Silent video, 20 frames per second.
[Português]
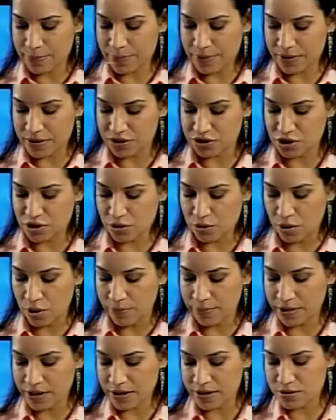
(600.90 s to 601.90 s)

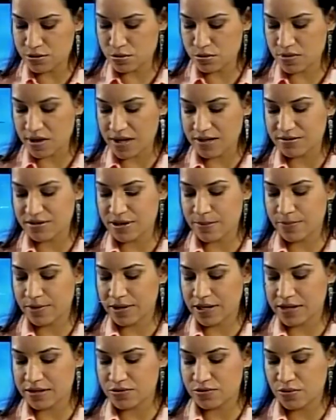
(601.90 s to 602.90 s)
genômica, resultados e
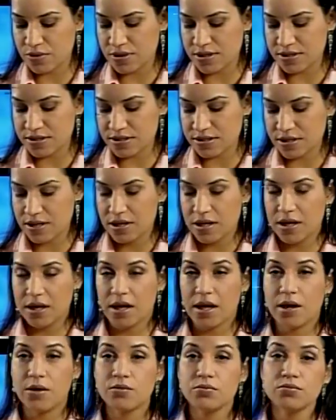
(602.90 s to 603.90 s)
aplicações, é
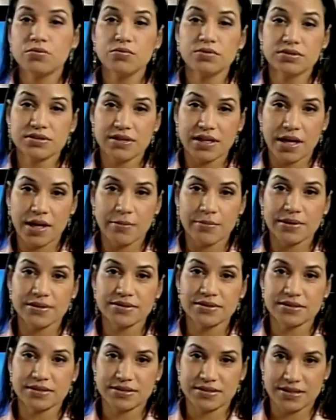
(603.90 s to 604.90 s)
um dos temas
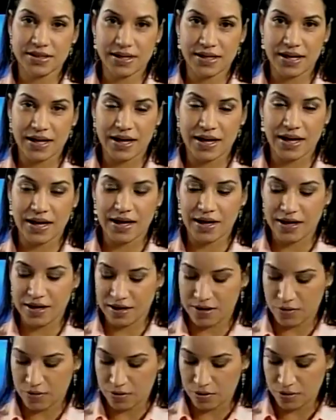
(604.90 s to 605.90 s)
que será
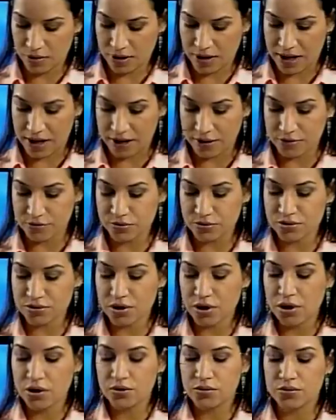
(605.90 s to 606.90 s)
colocados
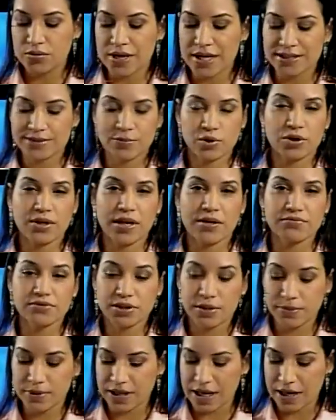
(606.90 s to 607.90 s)
no 18º
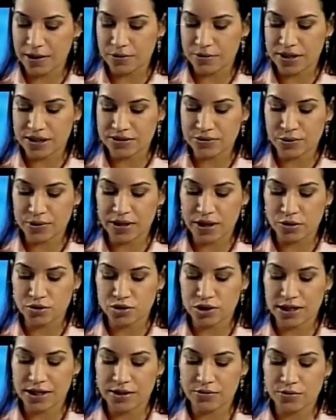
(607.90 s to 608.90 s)
Seminário Nacional de
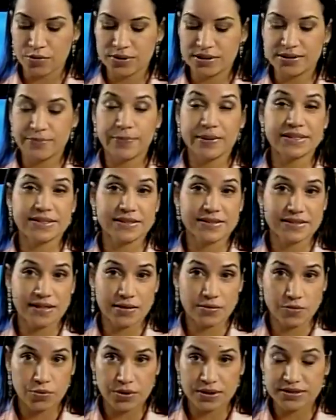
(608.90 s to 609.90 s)
Criadores e
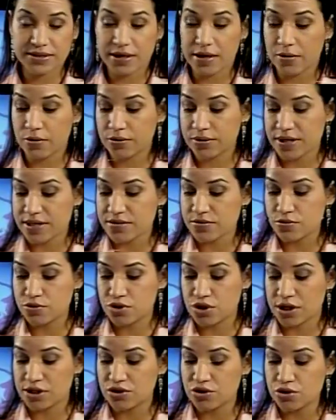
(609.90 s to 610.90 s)
Pesquisadores, que acontece no
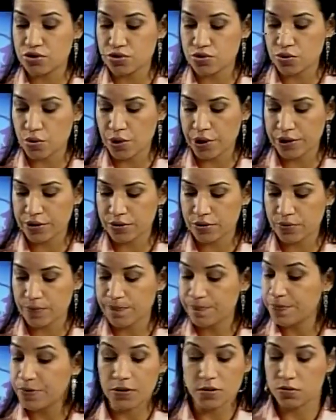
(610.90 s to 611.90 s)
dia 18,
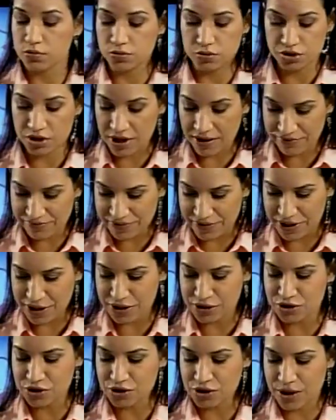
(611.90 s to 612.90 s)
no, no dia
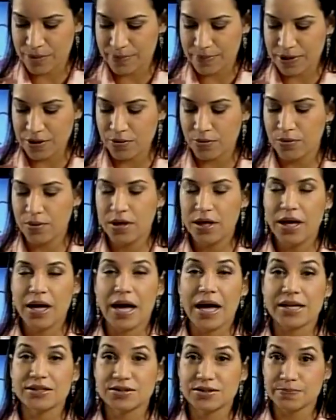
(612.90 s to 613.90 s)
20 de abril,
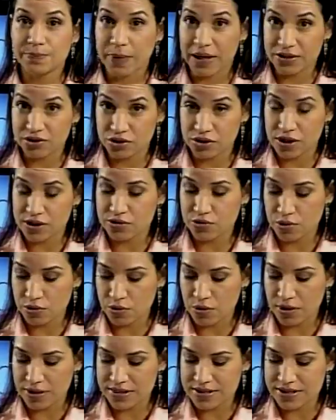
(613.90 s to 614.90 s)
às, a partir das 8
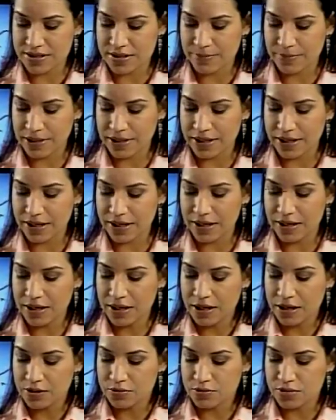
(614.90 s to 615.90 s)
horas da manhã,
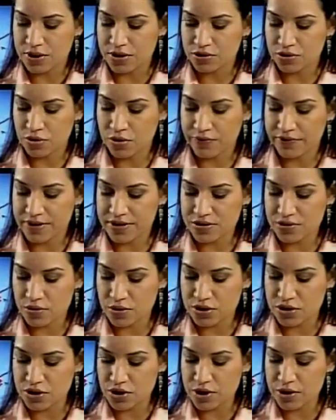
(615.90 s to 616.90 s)
no Centro de Convenções
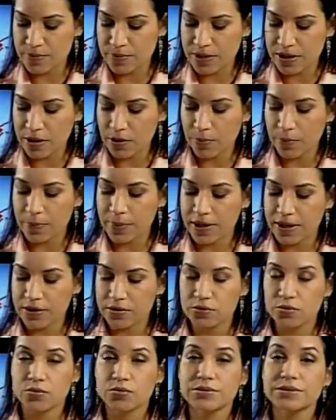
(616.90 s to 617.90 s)
de Ribeirão
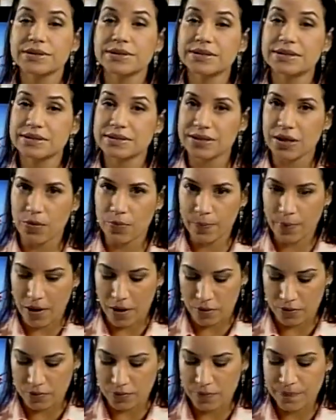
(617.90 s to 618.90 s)
Preto, São
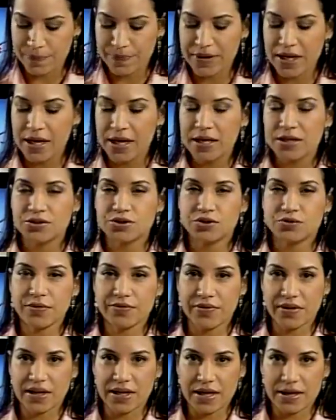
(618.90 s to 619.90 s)
Paulo. A gente vai
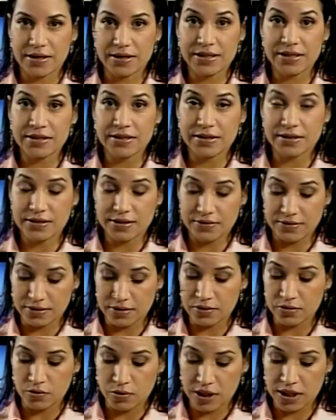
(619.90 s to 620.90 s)
falar, e
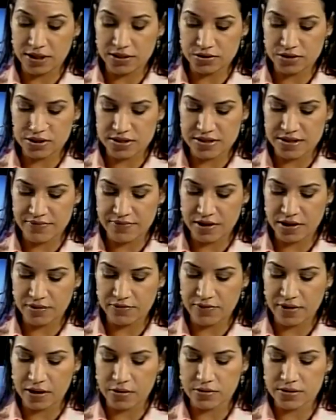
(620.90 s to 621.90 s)
durante esse evento vai
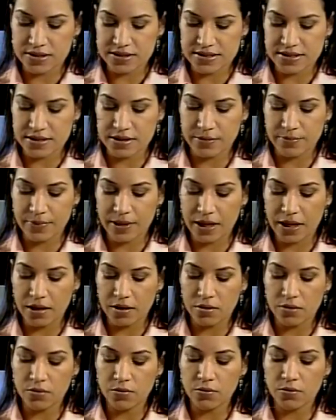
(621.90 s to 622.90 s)
acontecer também
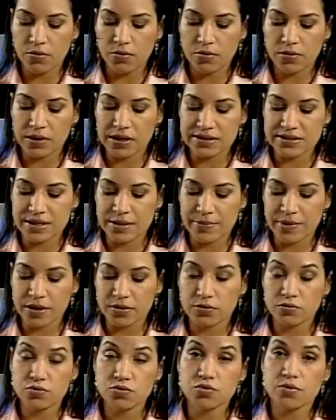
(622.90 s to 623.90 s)
o lançamento
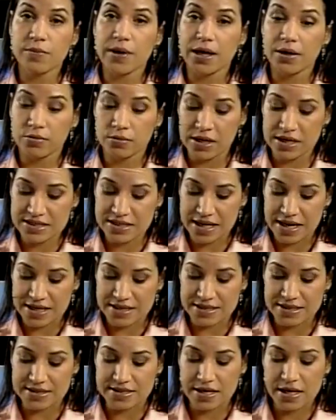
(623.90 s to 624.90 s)
do sumário das
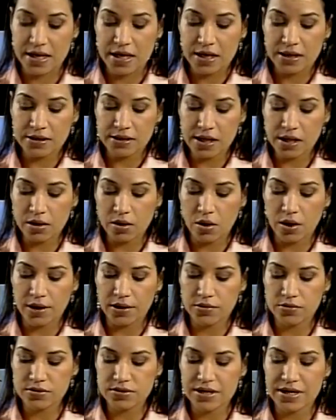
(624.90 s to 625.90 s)
raças Nelore,
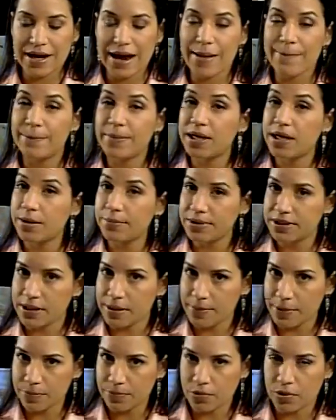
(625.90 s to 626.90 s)
Guzerá, Brahma e
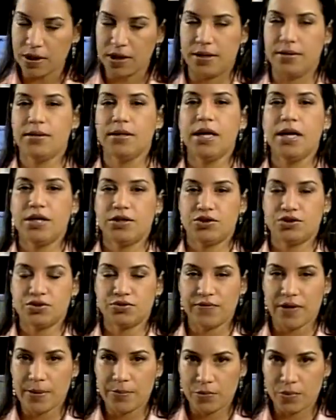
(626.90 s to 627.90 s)
Tabapuã. A gente
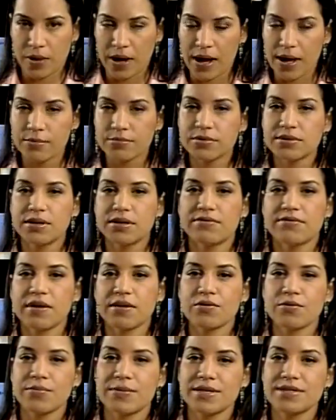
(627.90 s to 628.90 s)
vai para um rápido intervalo
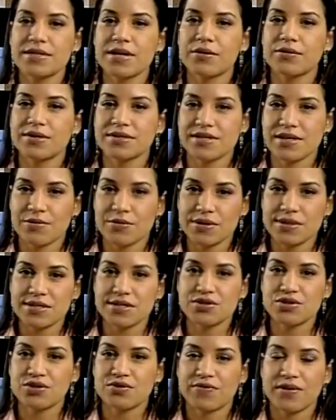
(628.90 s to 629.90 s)
comercial. Na sequência, a
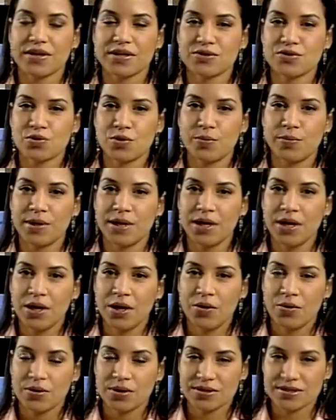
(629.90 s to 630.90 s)
gente fala sobre
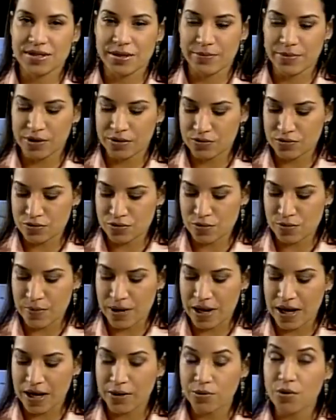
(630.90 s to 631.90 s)
o lançamento do
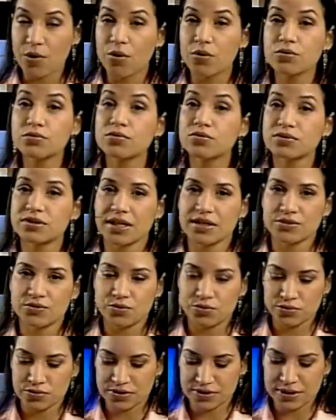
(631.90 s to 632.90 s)
sumário e outros assuntos
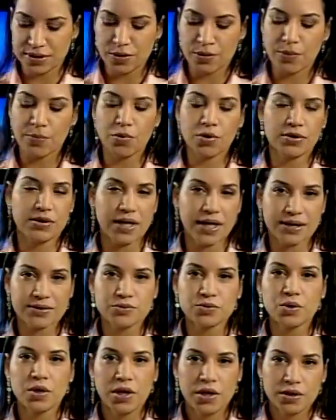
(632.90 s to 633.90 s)
que serão abordados
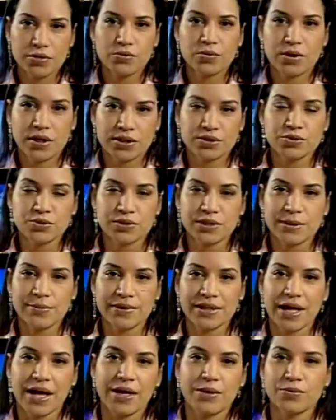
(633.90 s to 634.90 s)
durante o
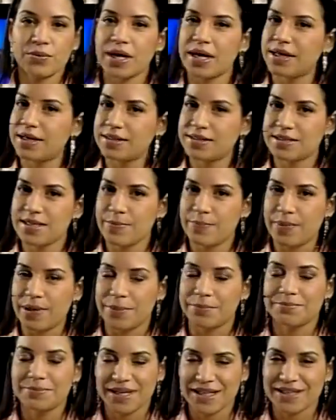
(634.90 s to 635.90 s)
seminário da NCP.
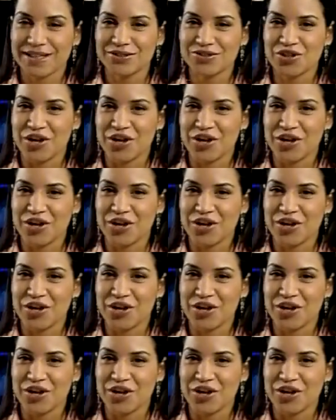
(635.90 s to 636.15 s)
Até já.